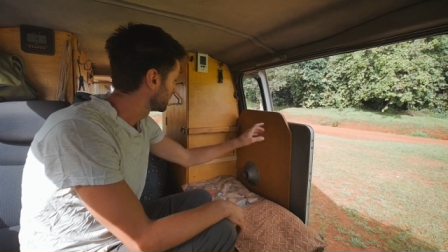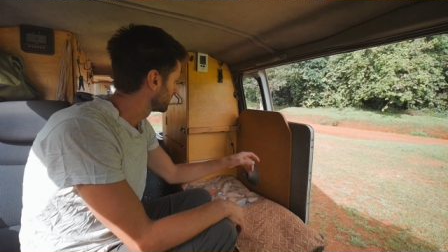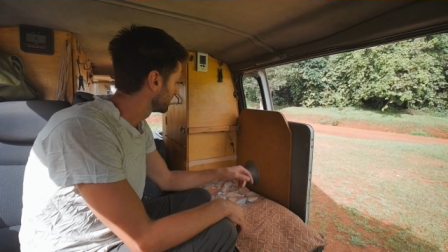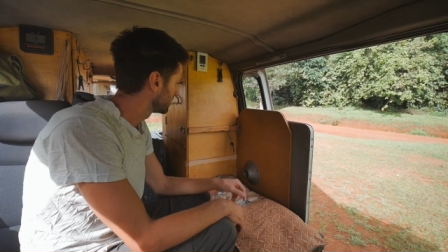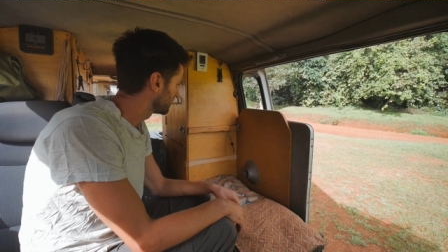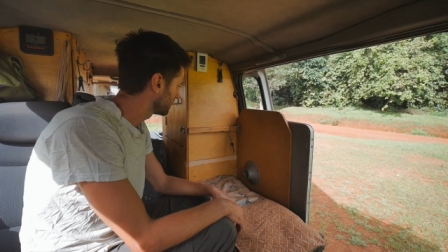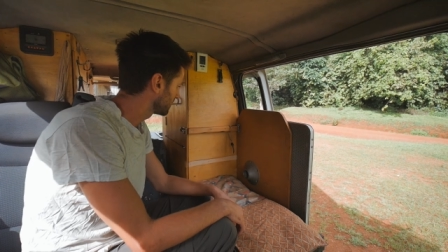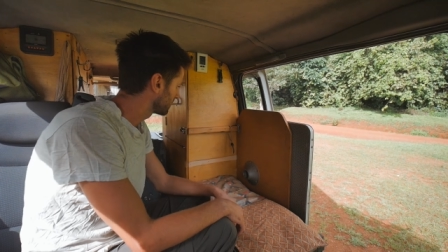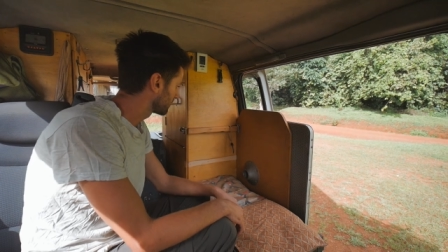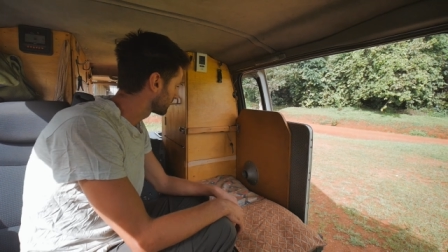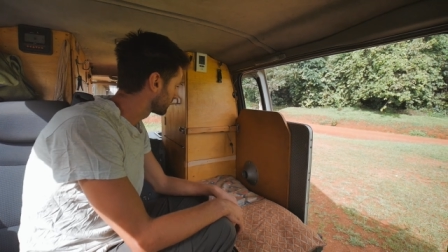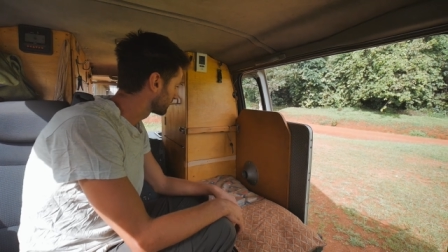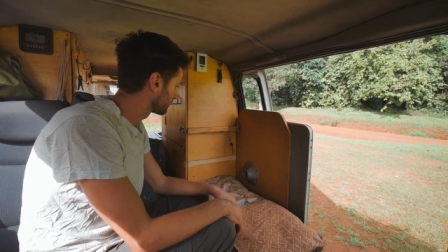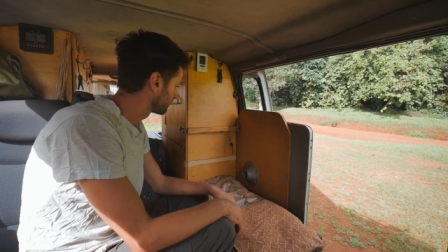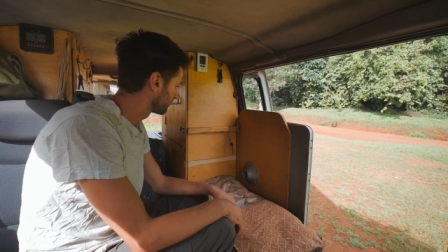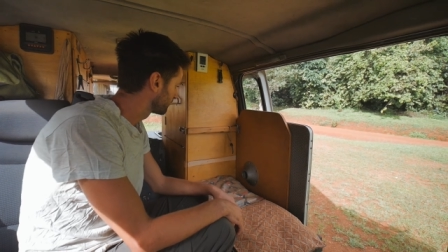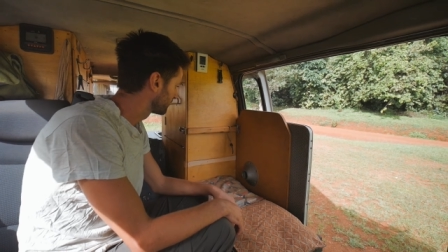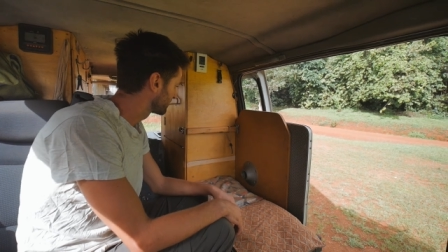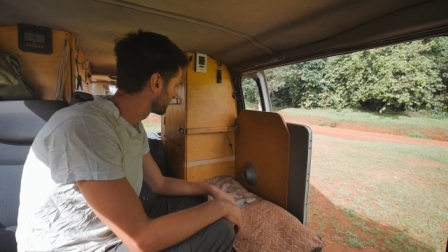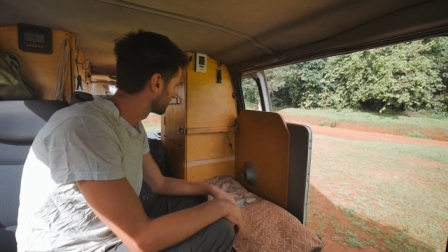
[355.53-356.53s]
et
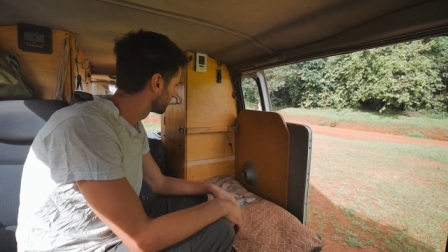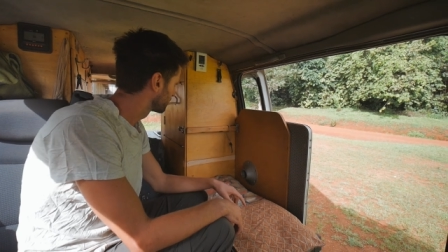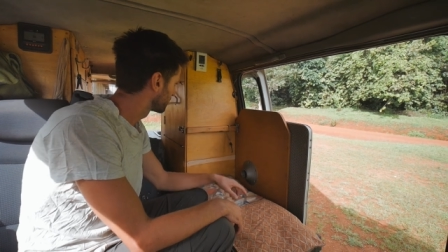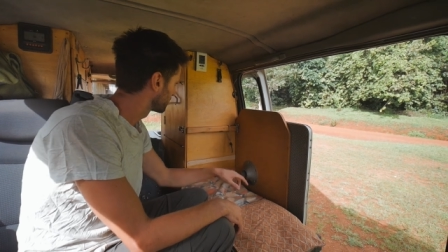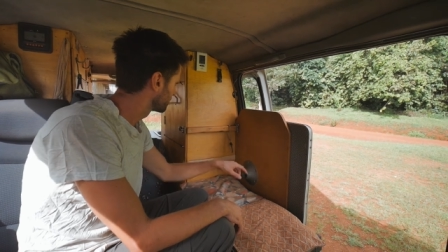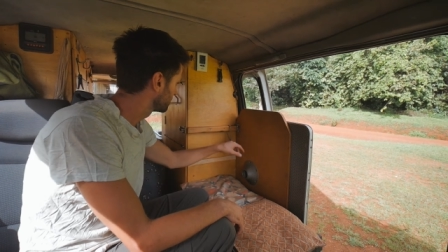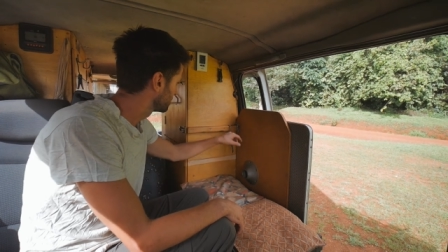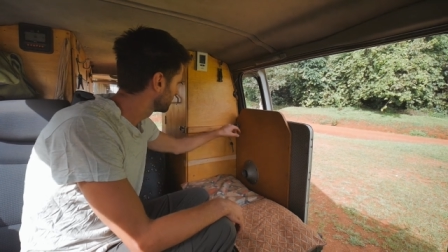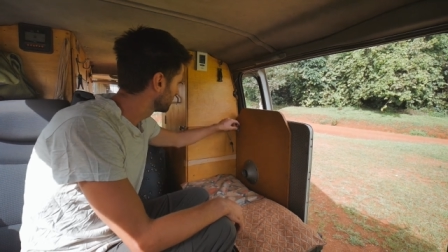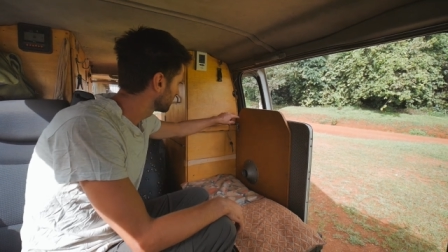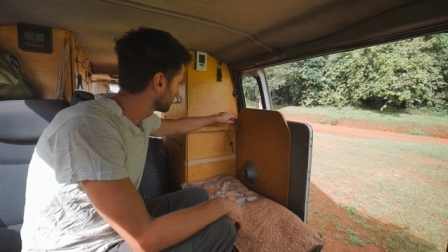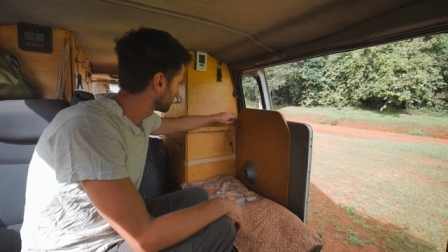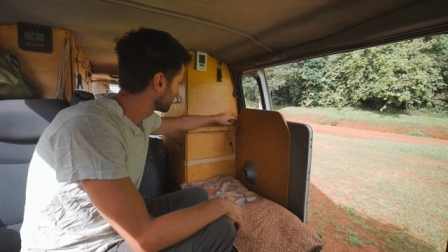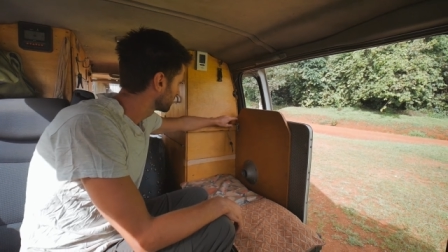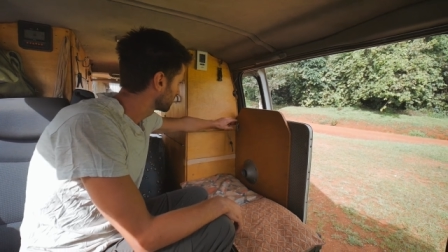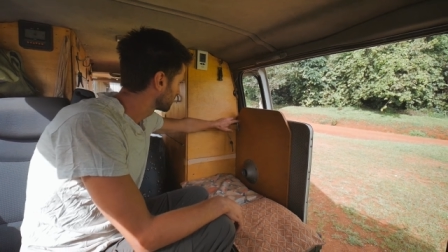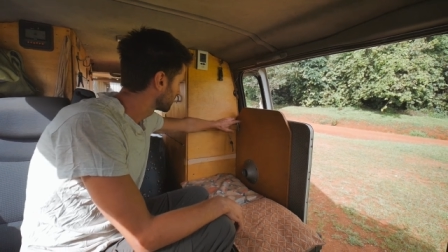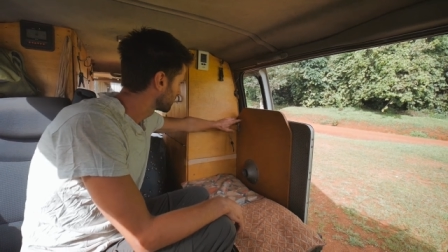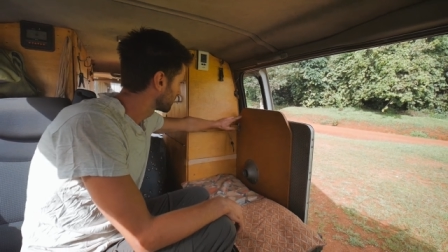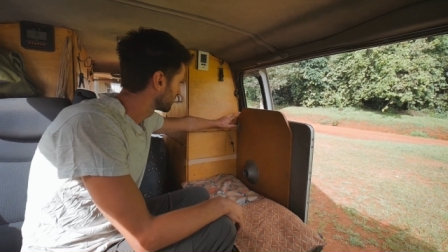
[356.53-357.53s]
cette fois-ci,
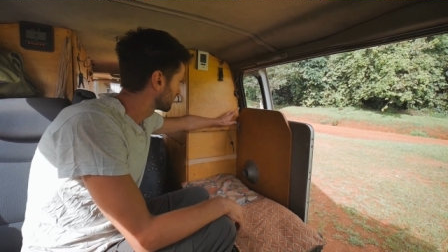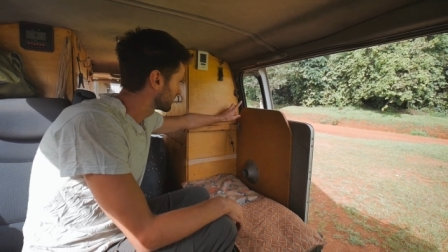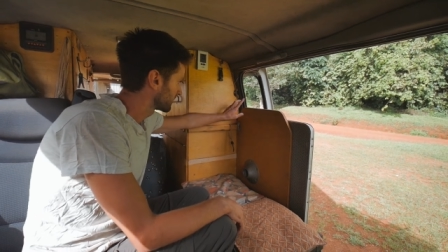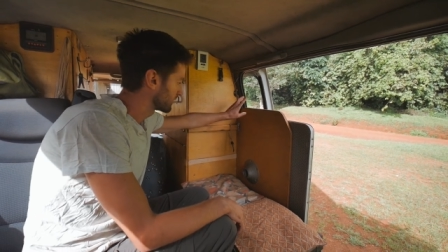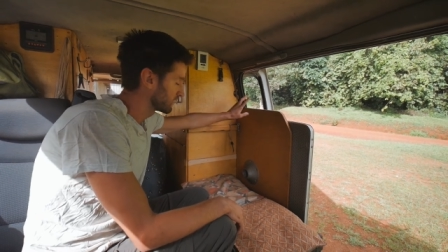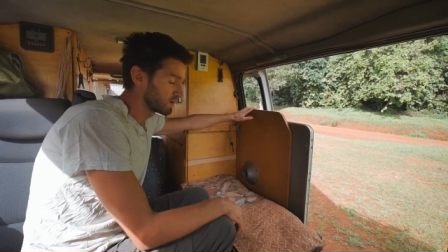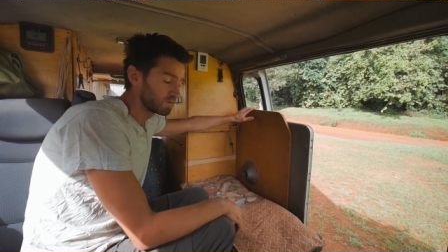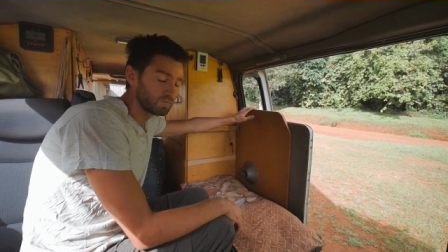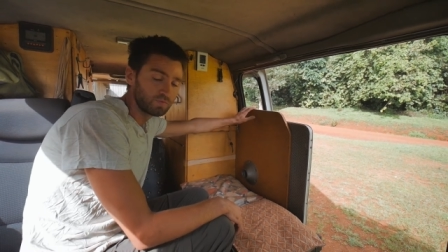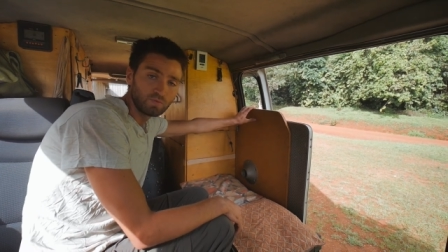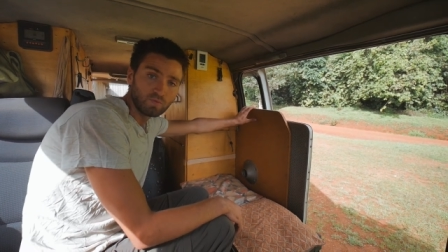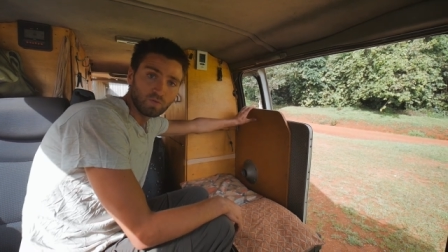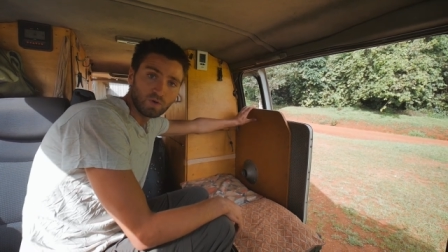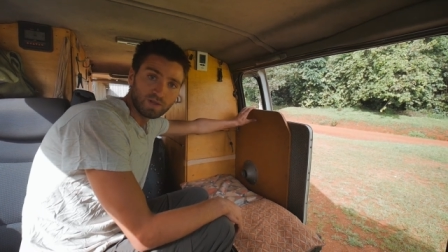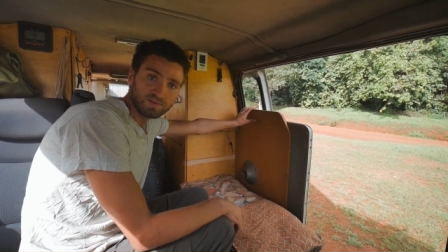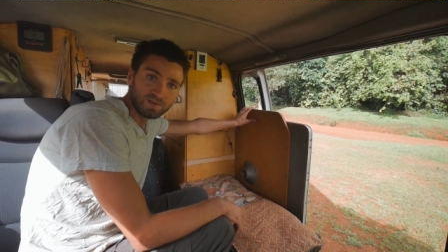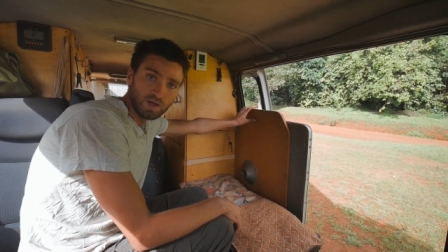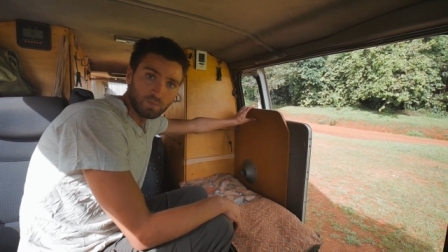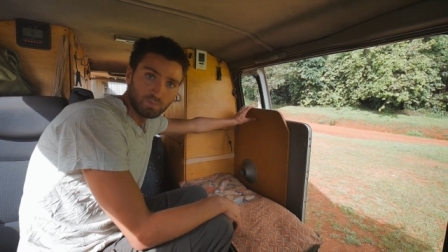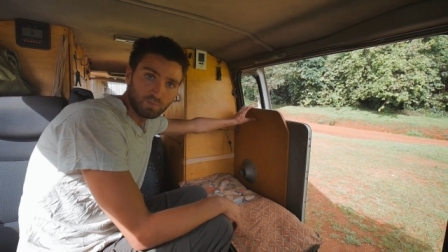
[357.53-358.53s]
celle-là, vu qu'on
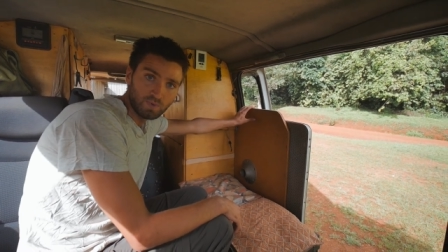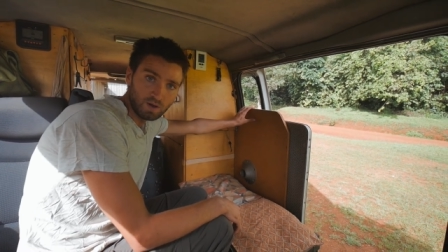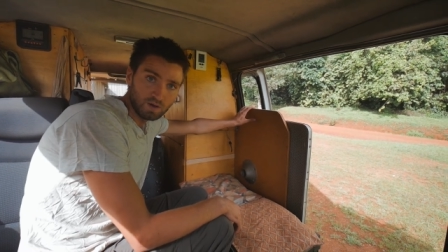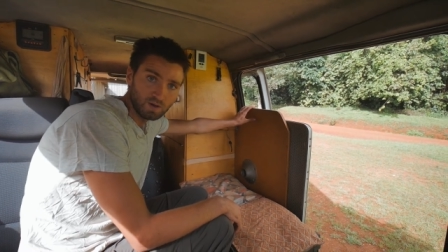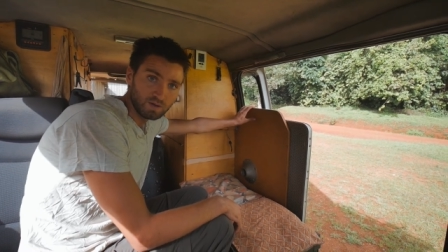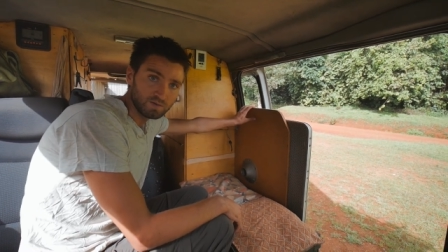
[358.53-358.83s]
l'attrape par